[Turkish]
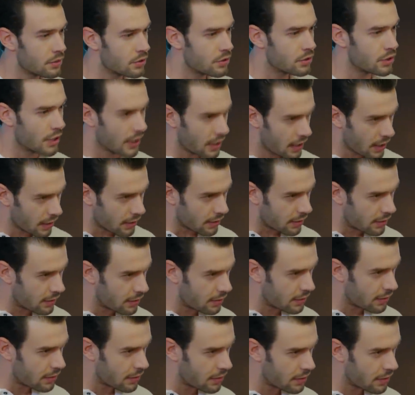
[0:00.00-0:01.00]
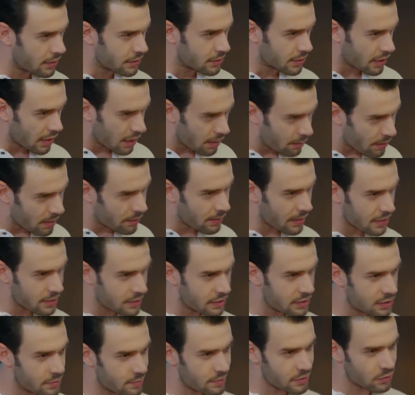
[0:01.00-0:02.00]
Celal, Celal Bey ben
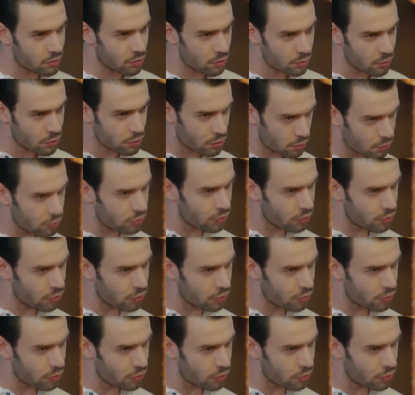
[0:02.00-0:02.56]
sizin isminizi duymuştum.